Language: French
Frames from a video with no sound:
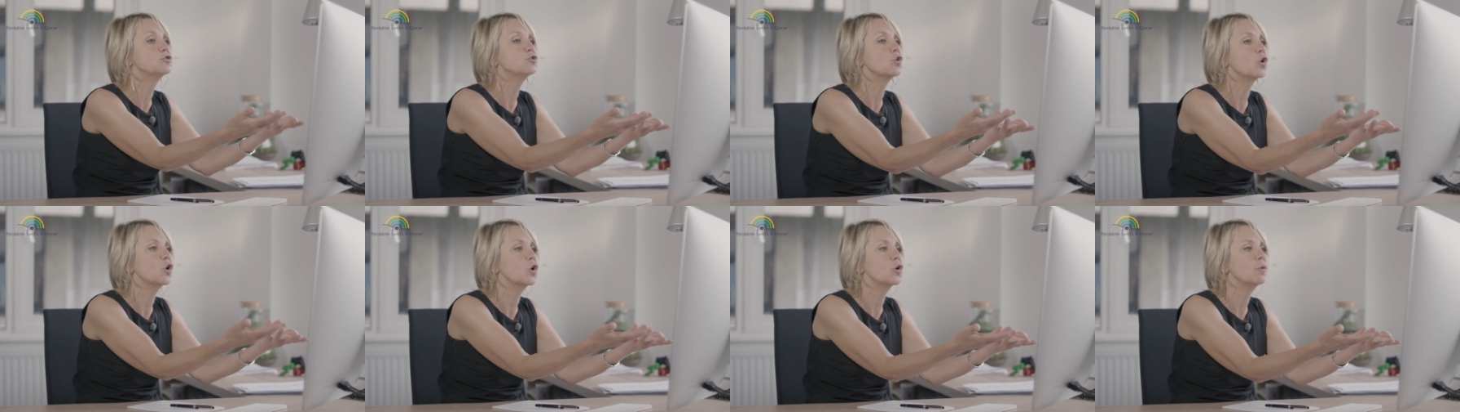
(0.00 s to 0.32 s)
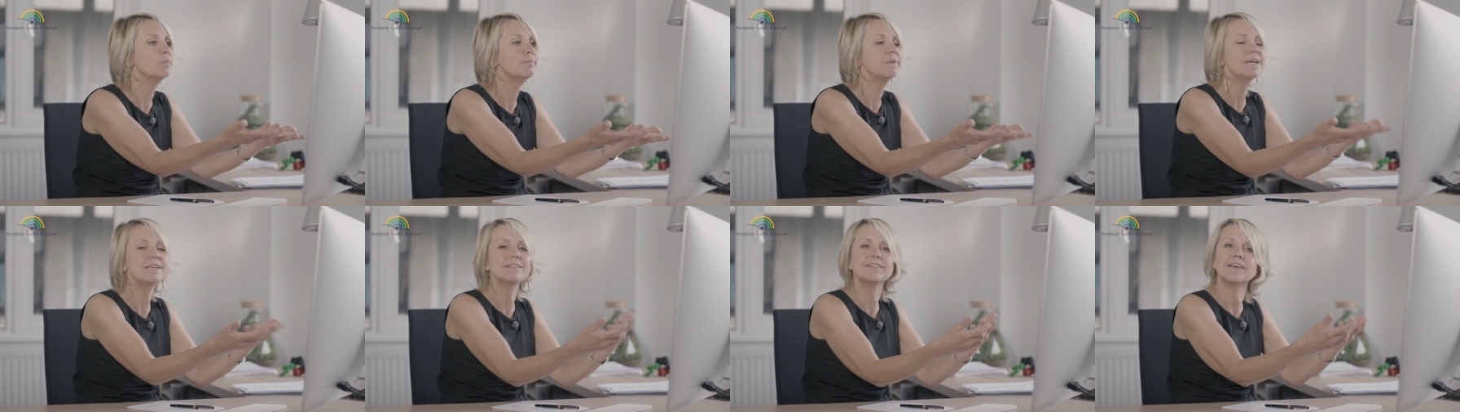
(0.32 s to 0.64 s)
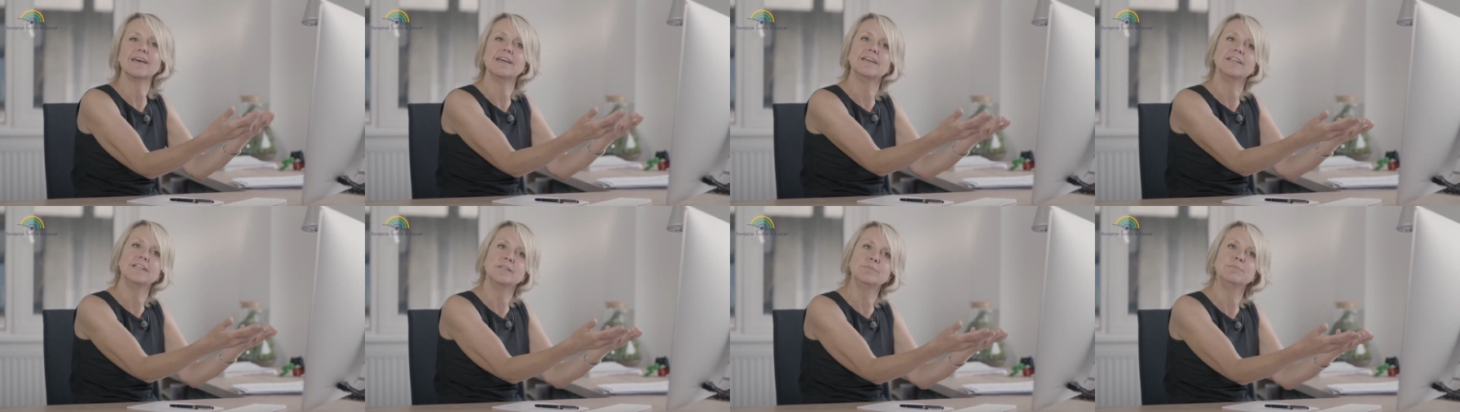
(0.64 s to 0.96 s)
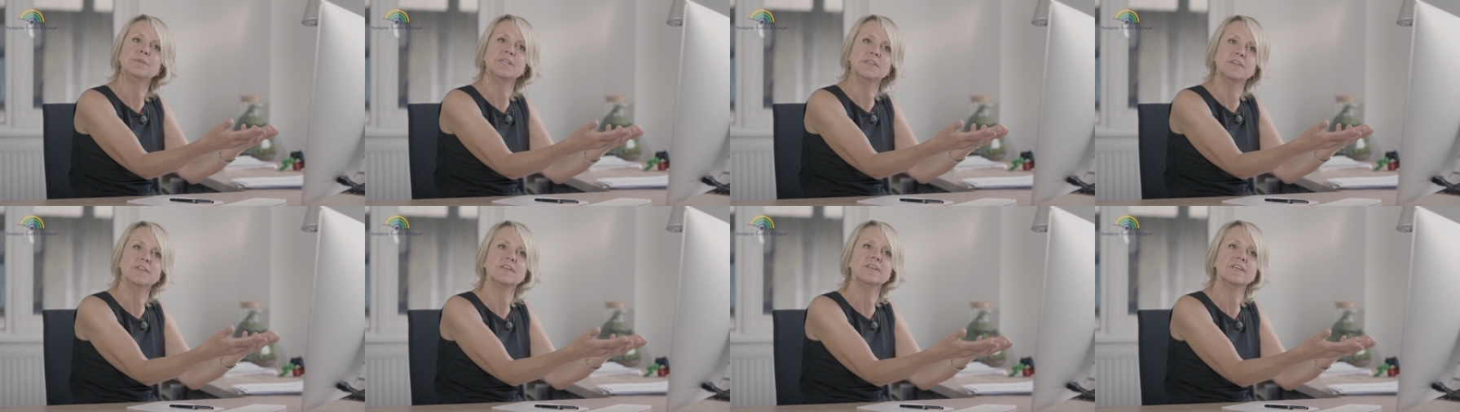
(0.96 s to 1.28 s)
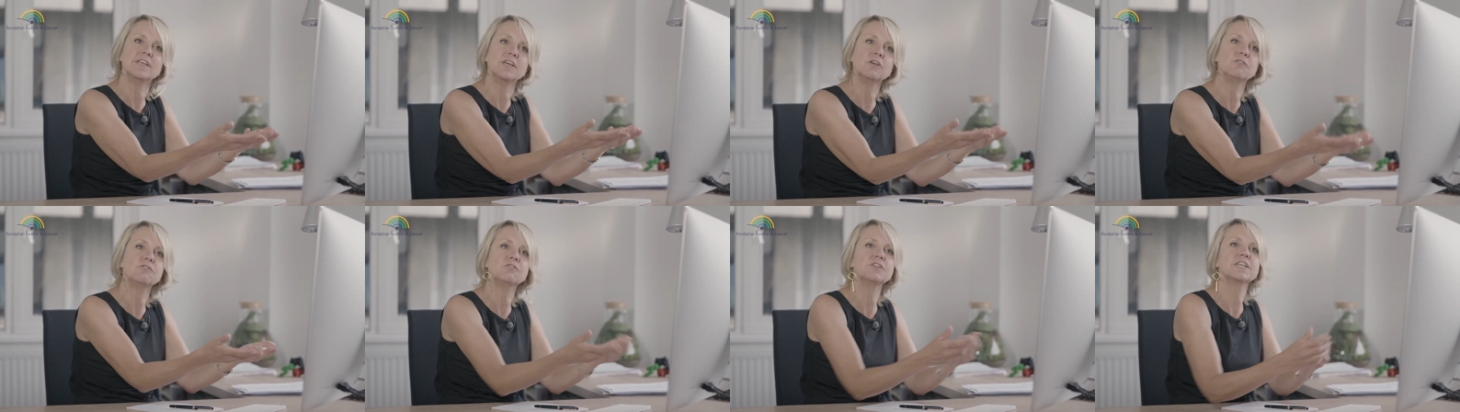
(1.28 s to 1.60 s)
se remettent à
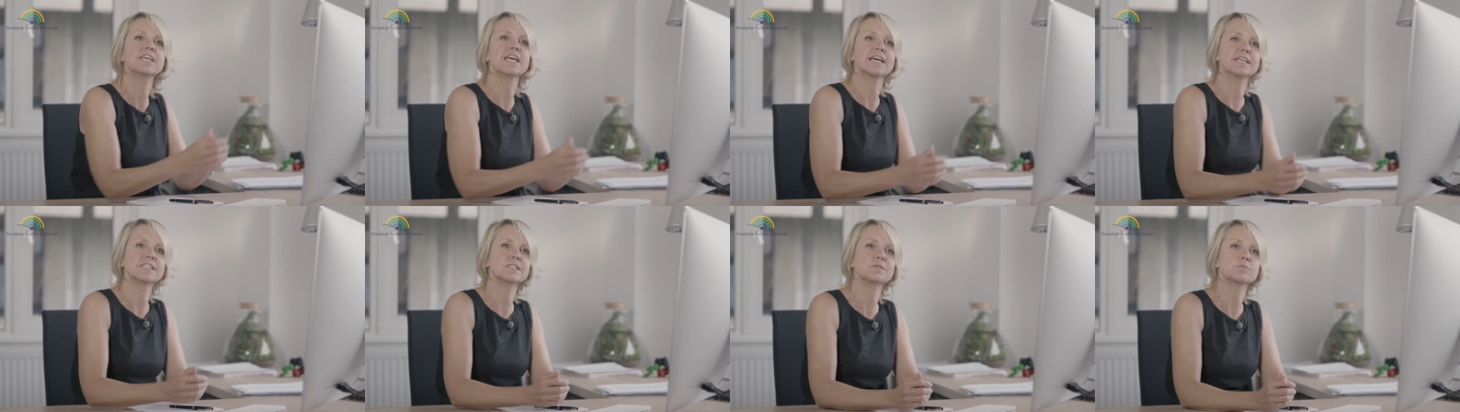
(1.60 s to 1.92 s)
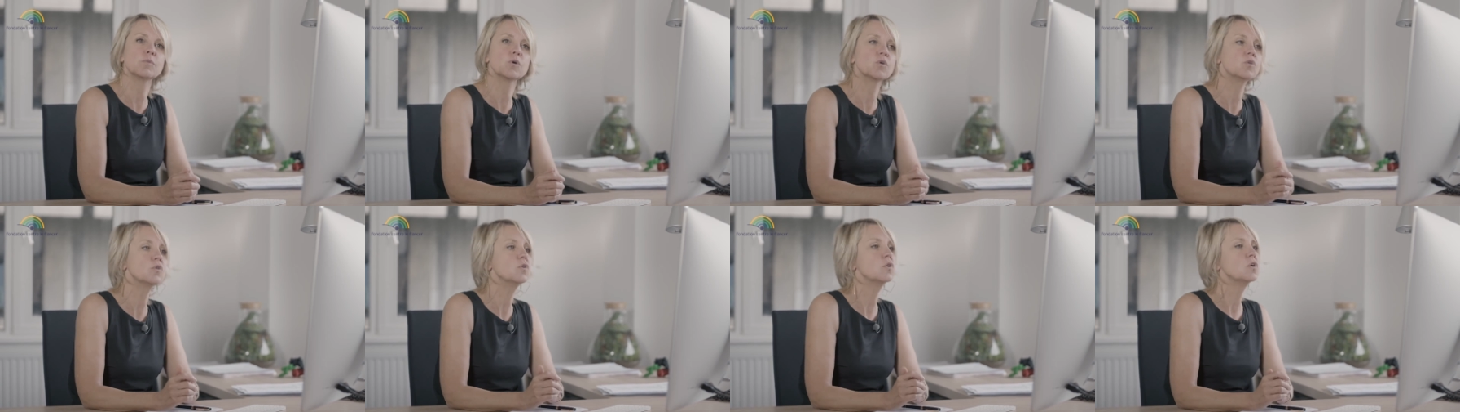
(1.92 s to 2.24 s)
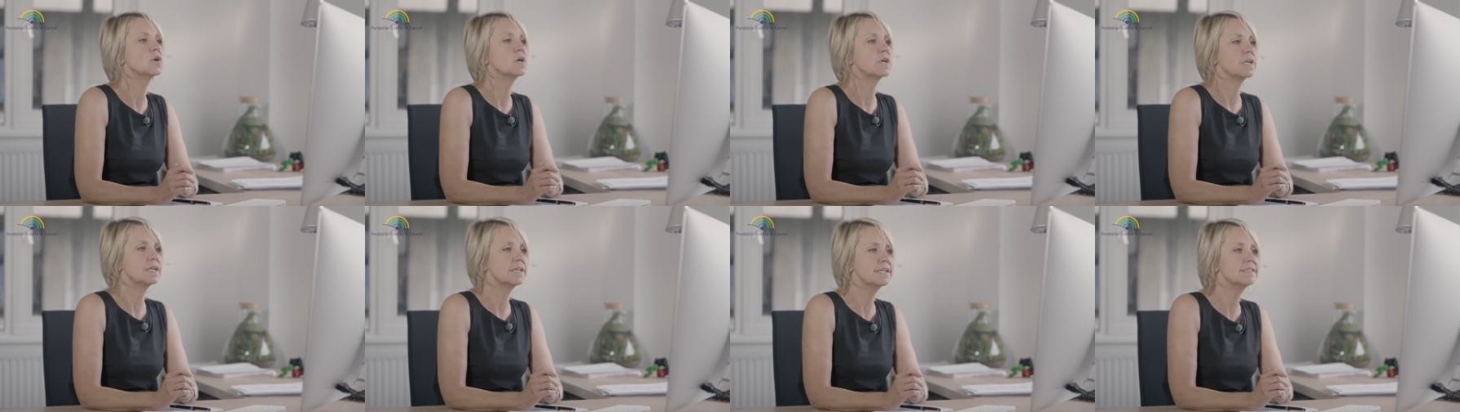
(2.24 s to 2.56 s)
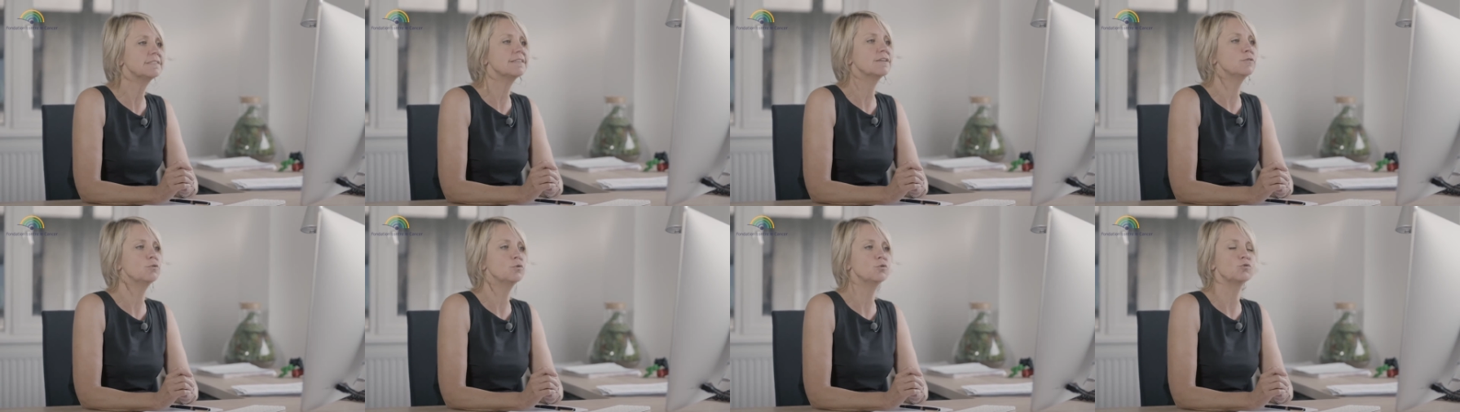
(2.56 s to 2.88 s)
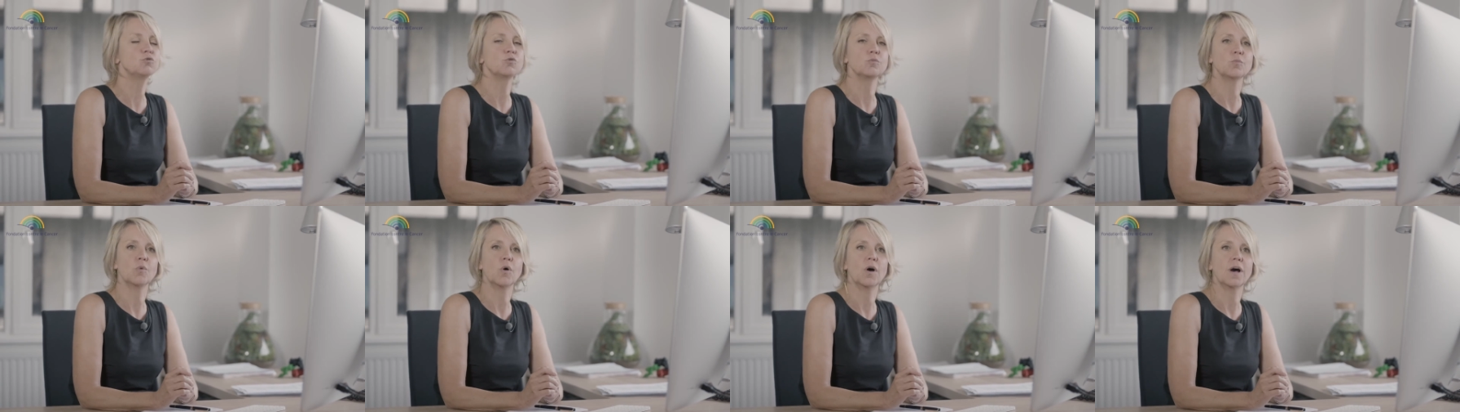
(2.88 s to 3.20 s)
éliminer efficacement les
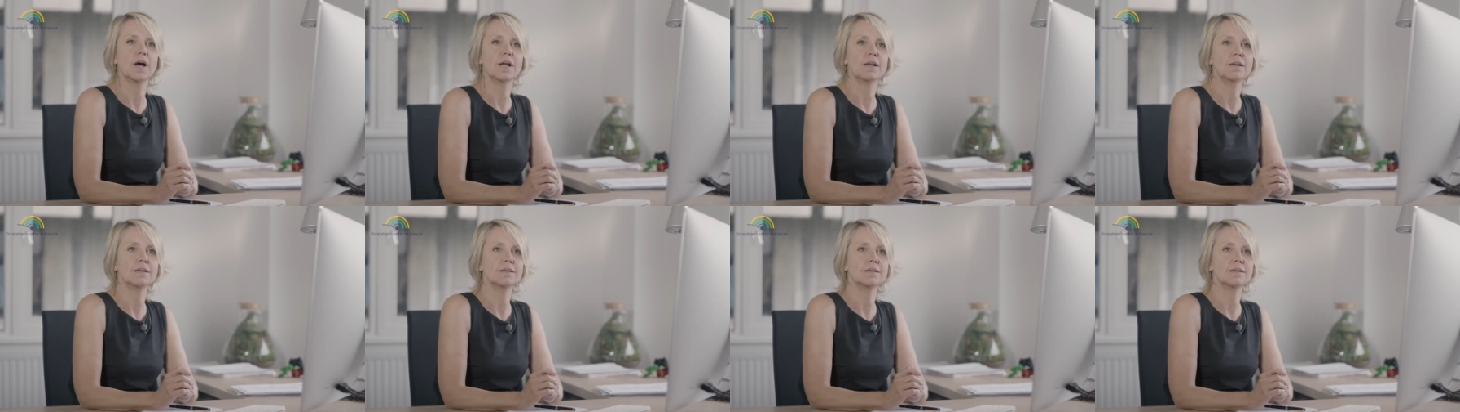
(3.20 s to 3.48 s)
cellules tumorales.